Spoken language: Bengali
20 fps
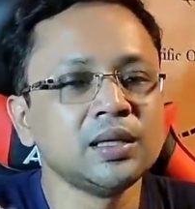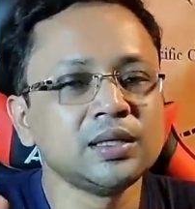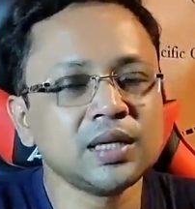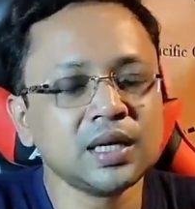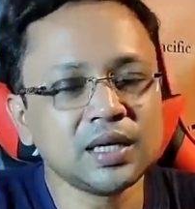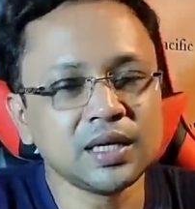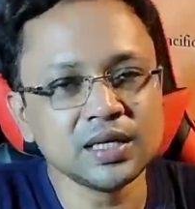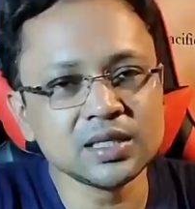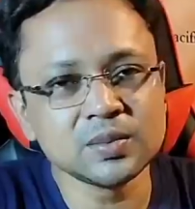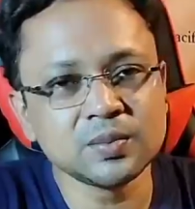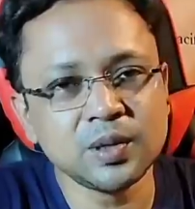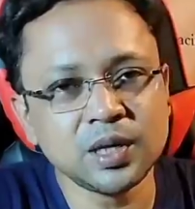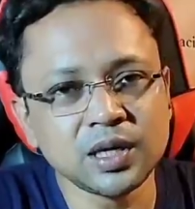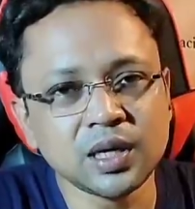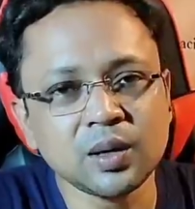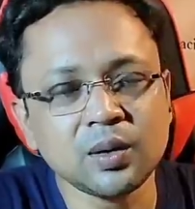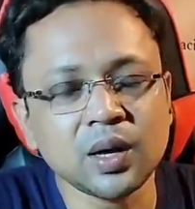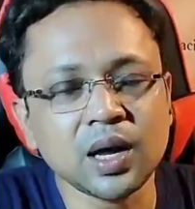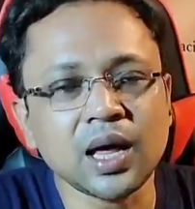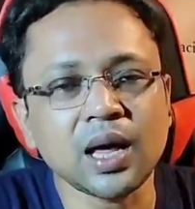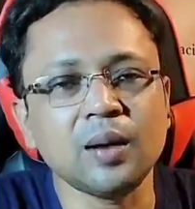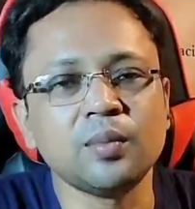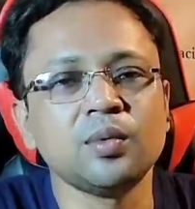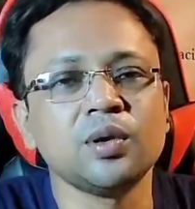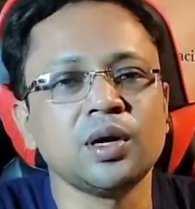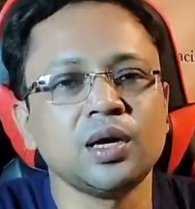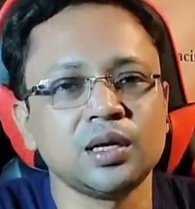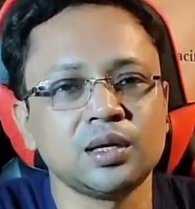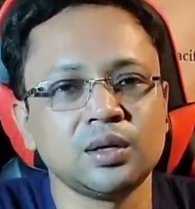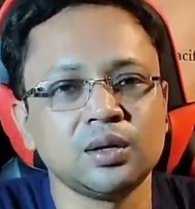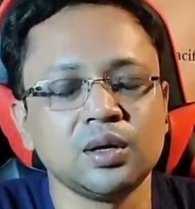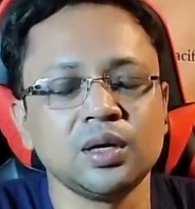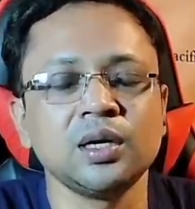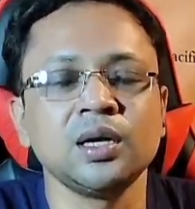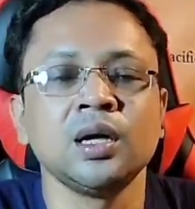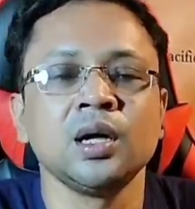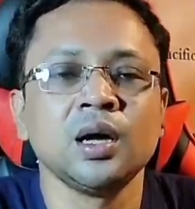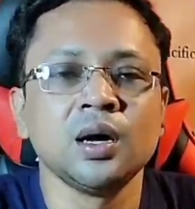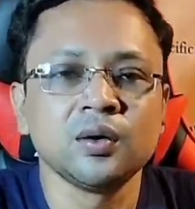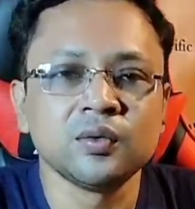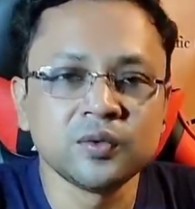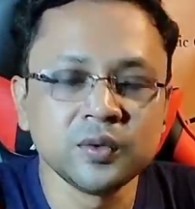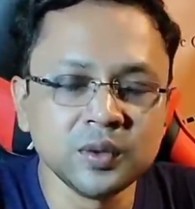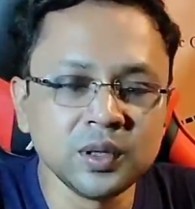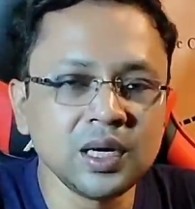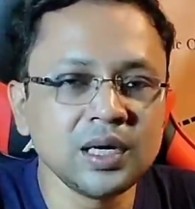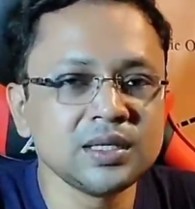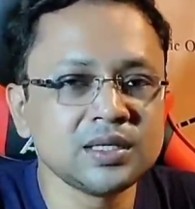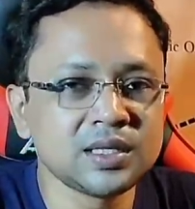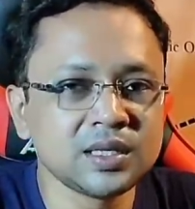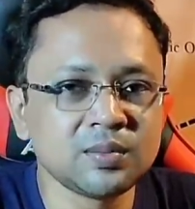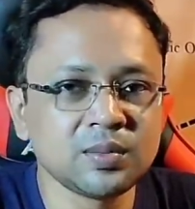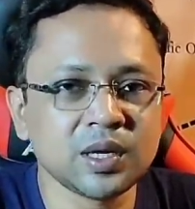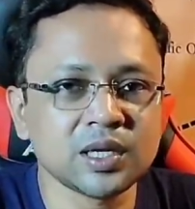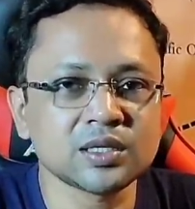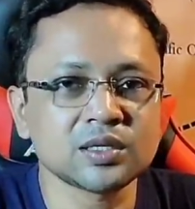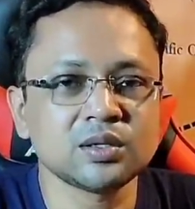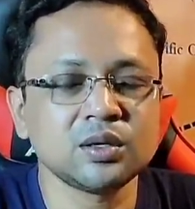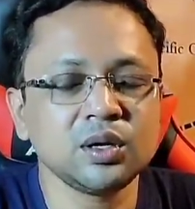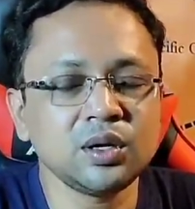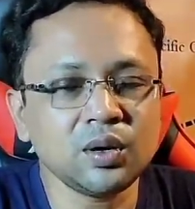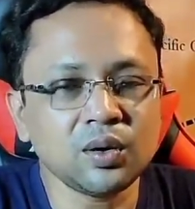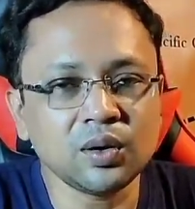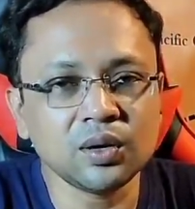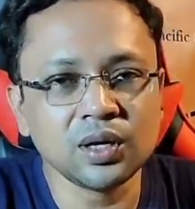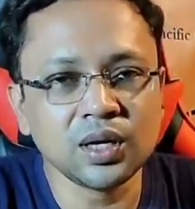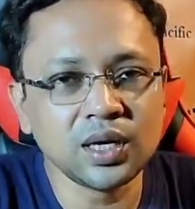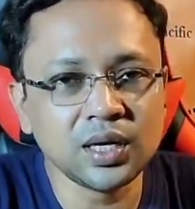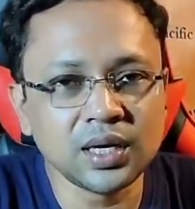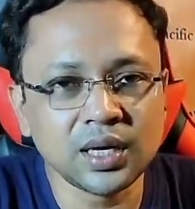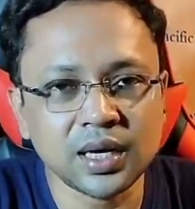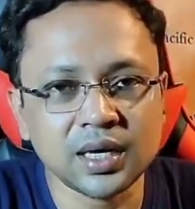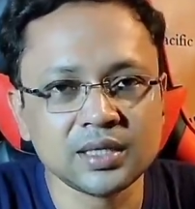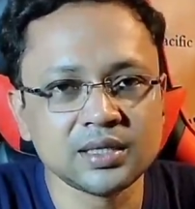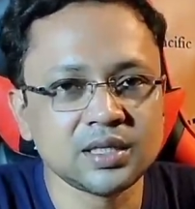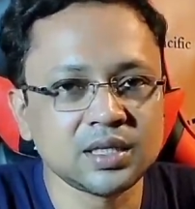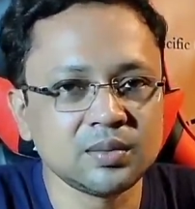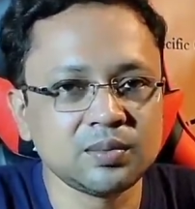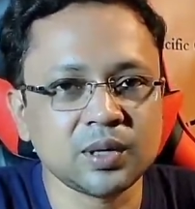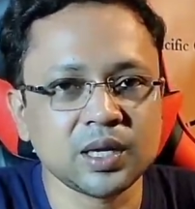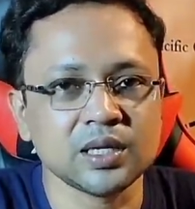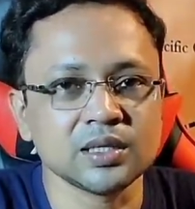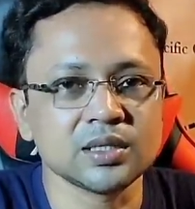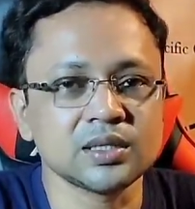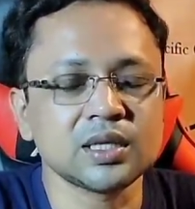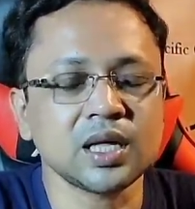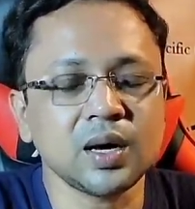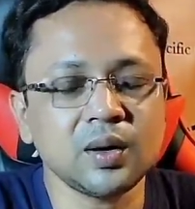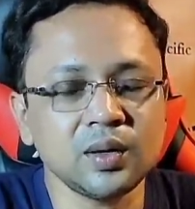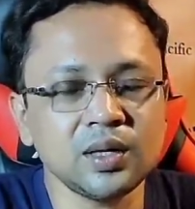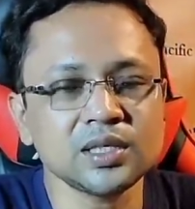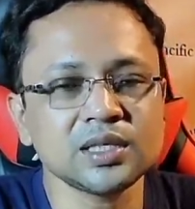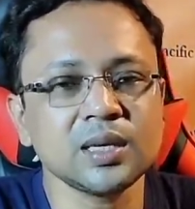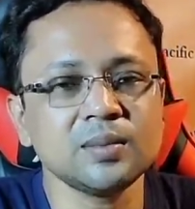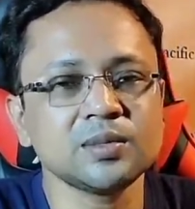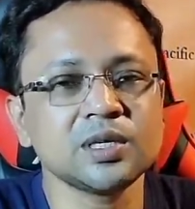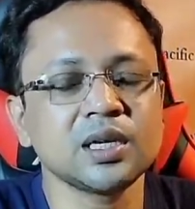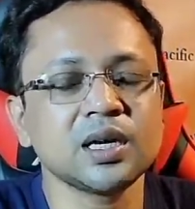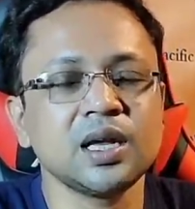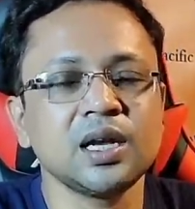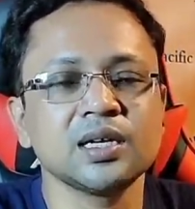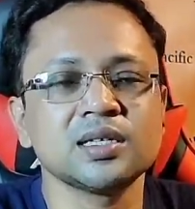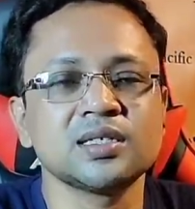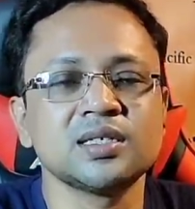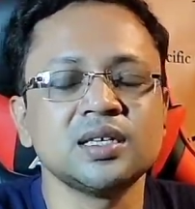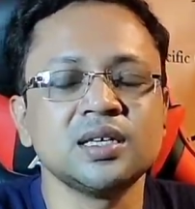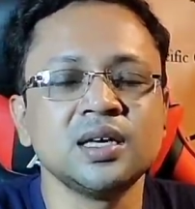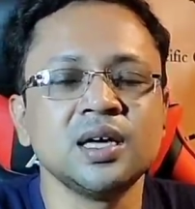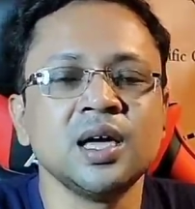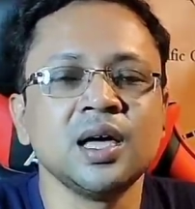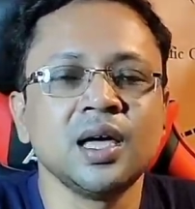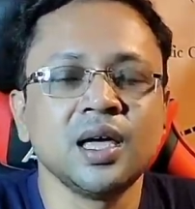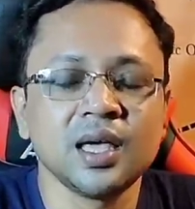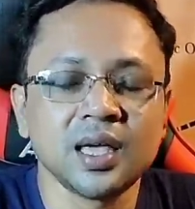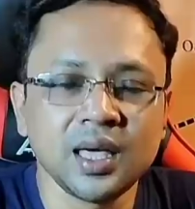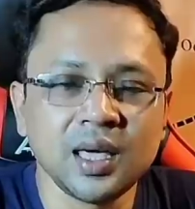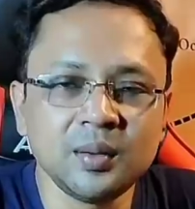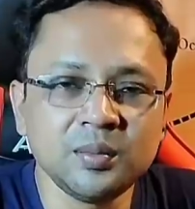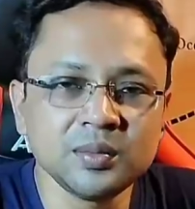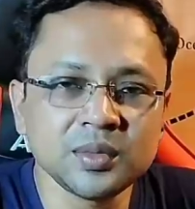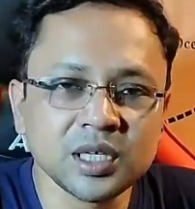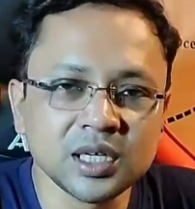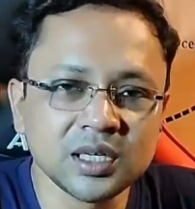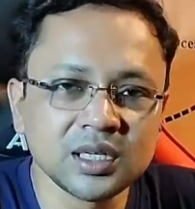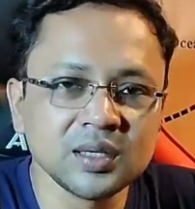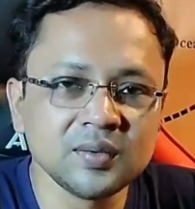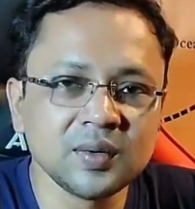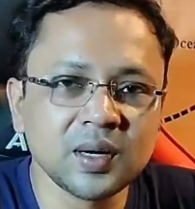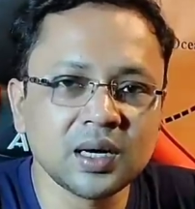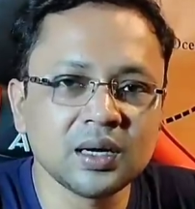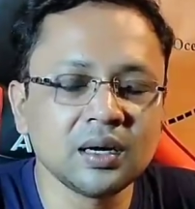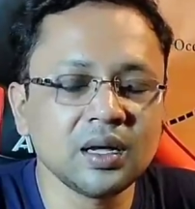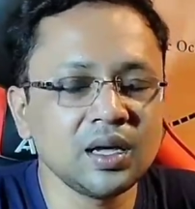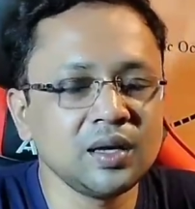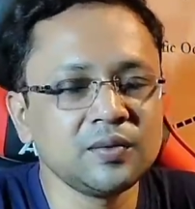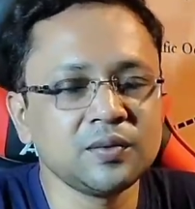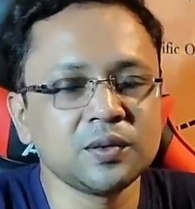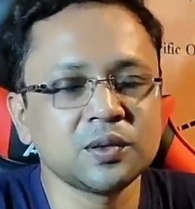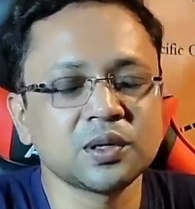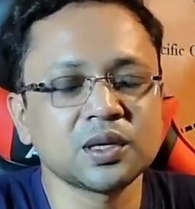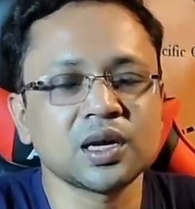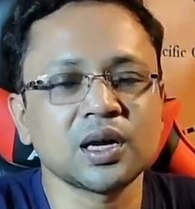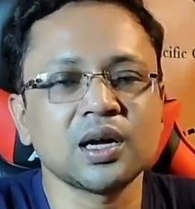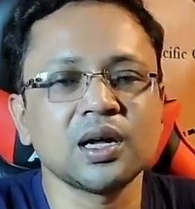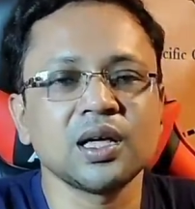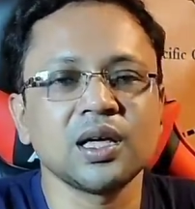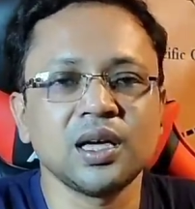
যার ডিসপ্লেটাও অ্যামোলেড নয় ফুল এইচডি প্লাস নয় অনলি এইচডি প্লাস তাহলে স্যামসাং গ্যালাক্সি এম থার্টি ওয়ান এই ফোনটা